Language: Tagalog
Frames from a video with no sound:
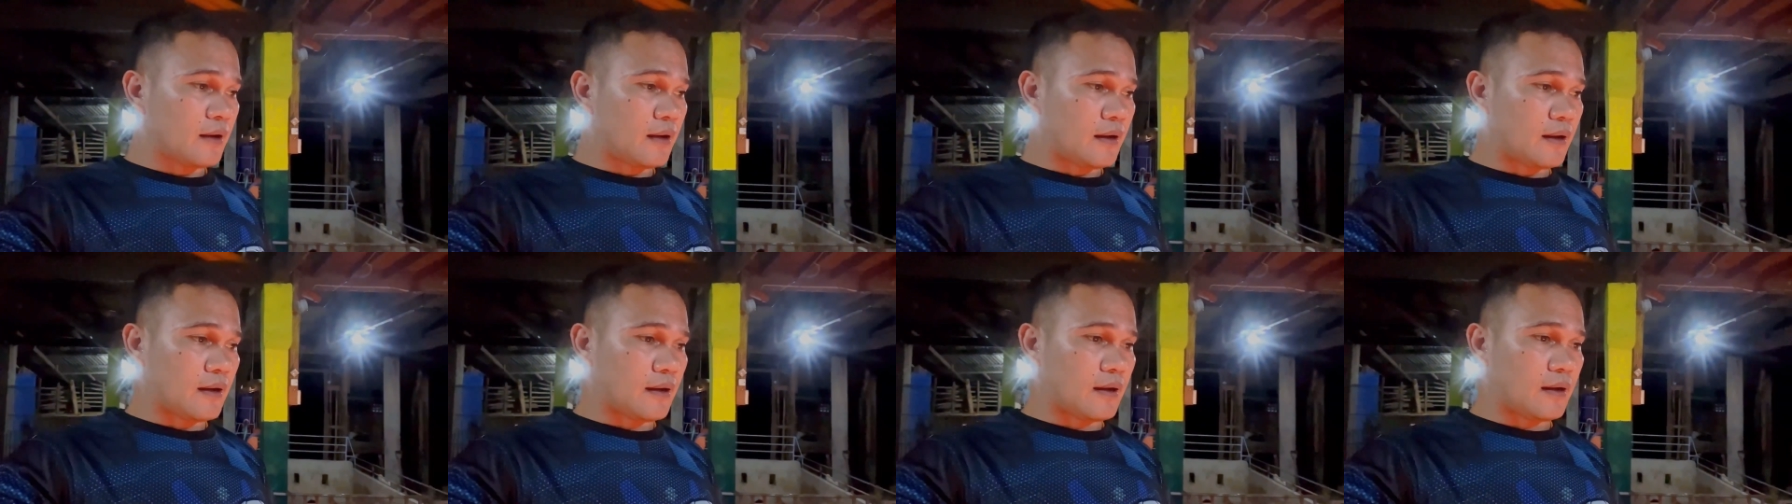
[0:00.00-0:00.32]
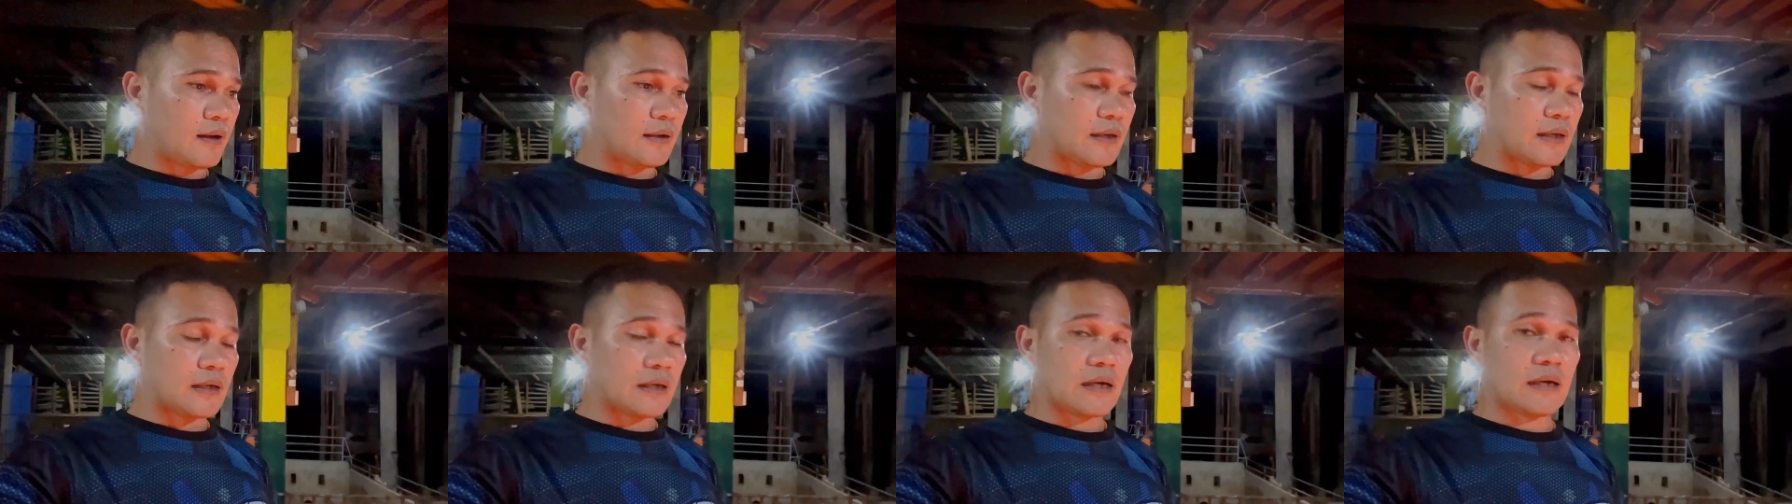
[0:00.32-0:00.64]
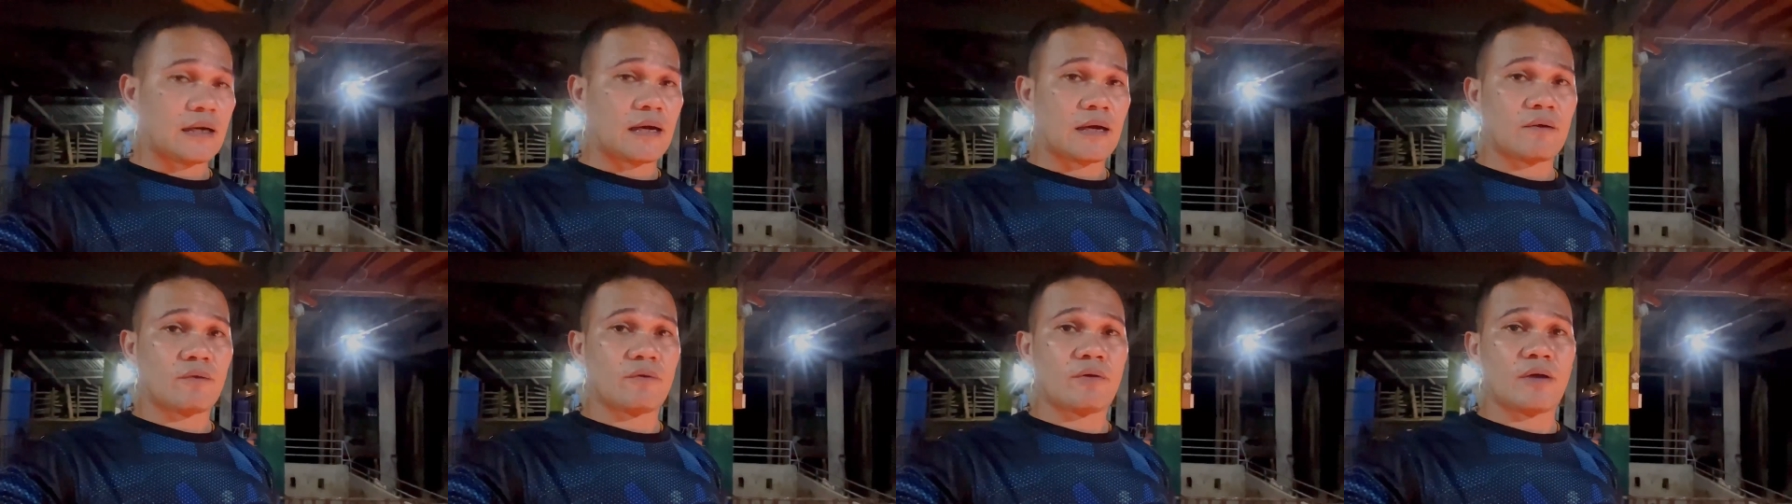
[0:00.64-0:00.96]
uh,
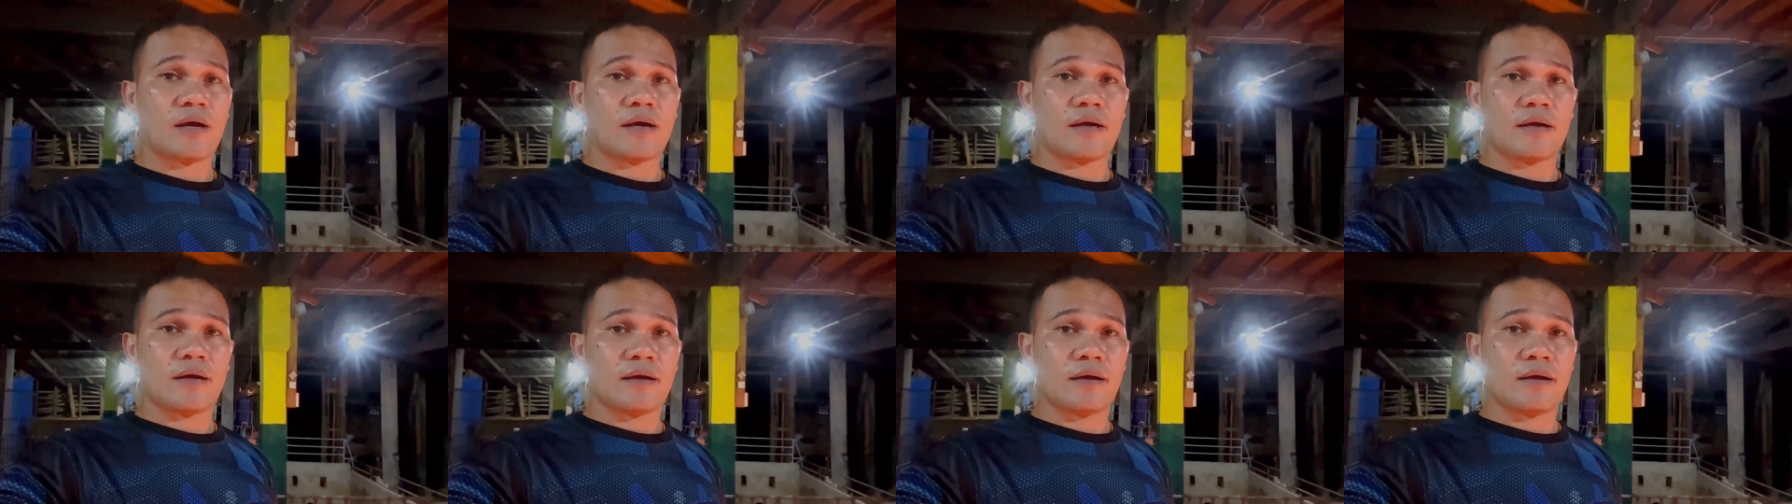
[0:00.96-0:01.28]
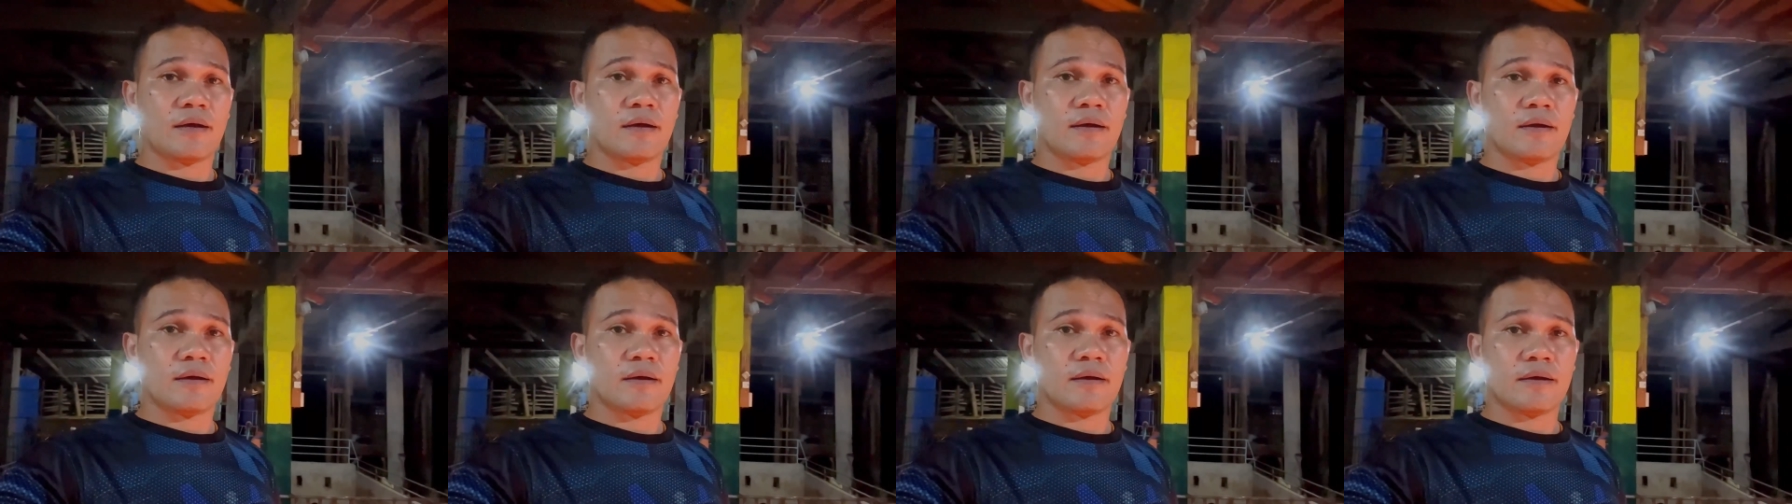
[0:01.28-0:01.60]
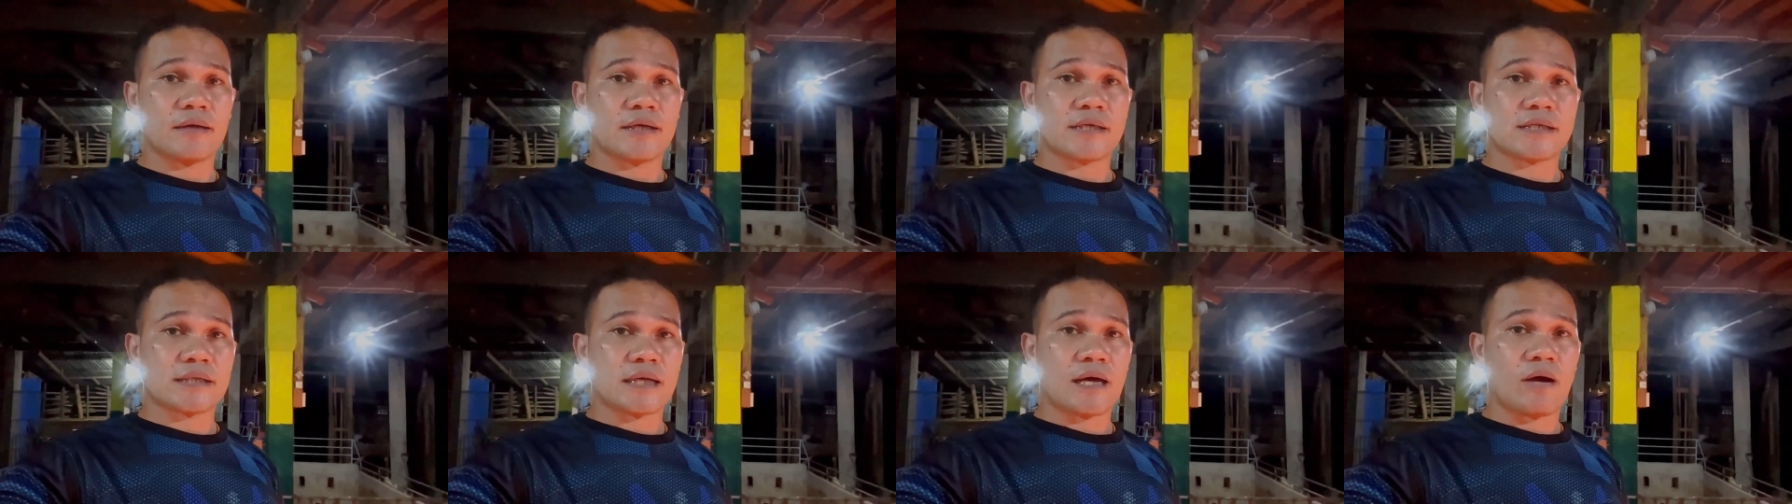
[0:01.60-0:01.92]
nagkakaroon ng
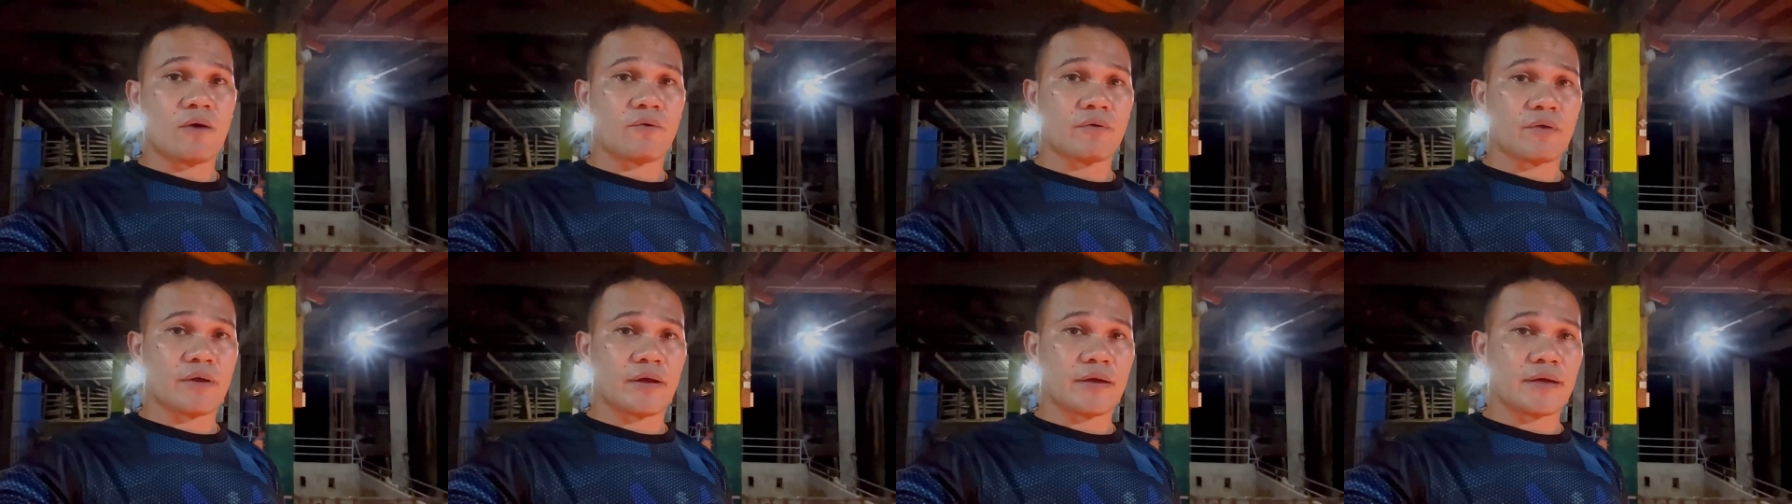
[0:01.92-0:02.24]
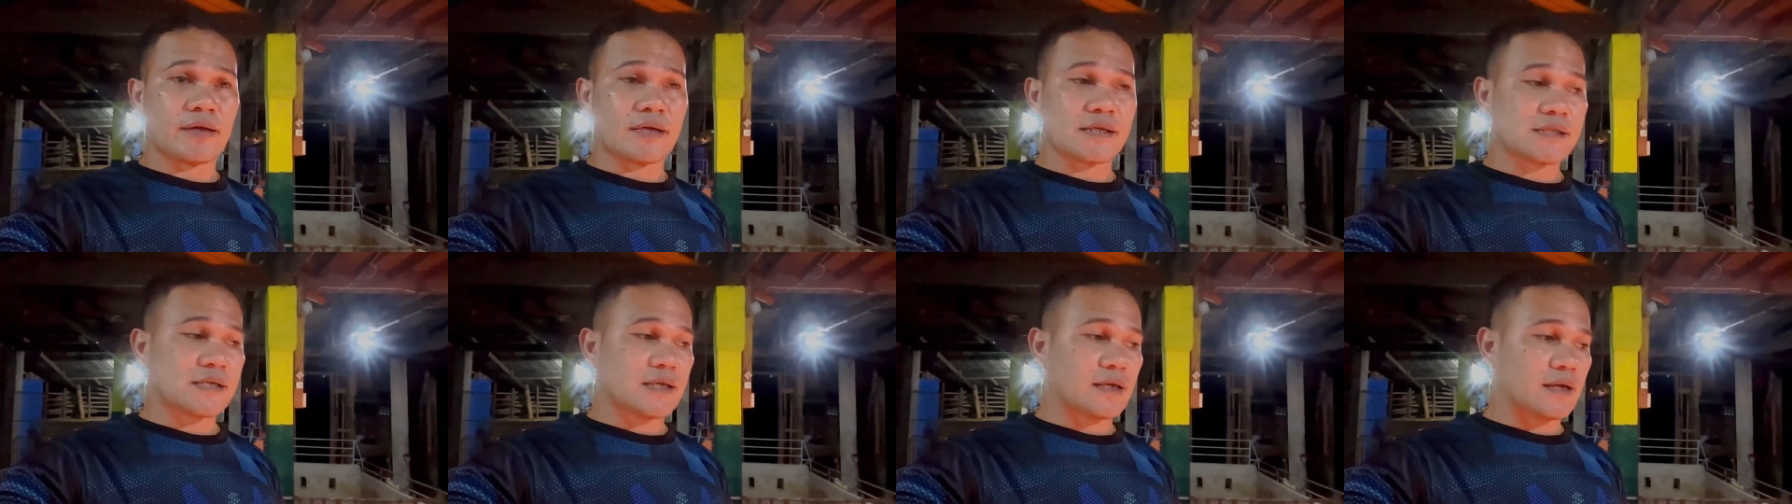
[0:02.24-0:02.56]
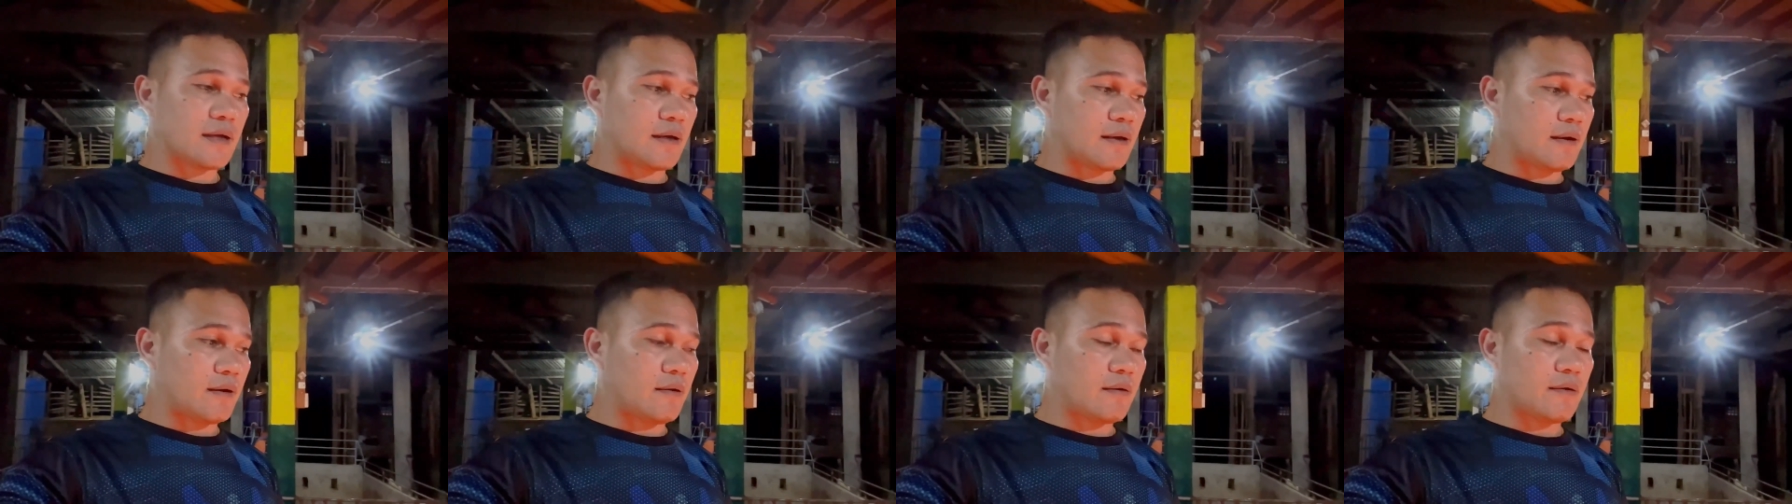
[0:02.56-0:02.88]
scouring kasi
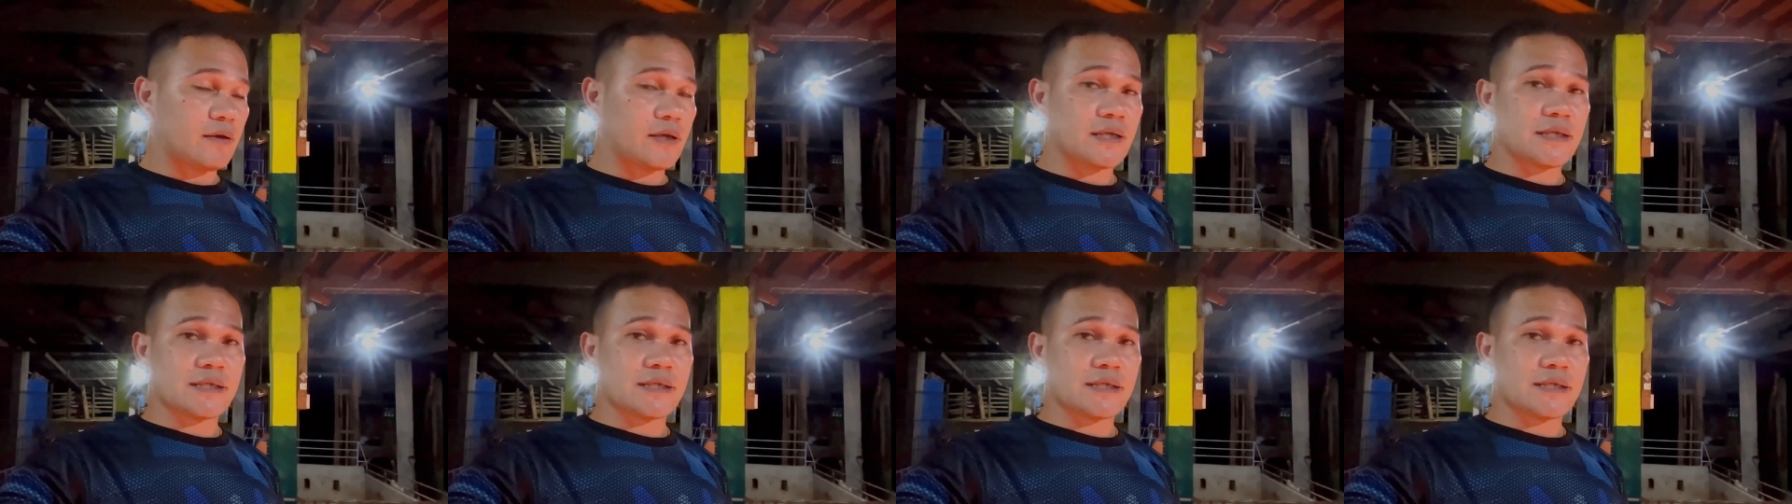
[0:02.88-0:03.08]
nga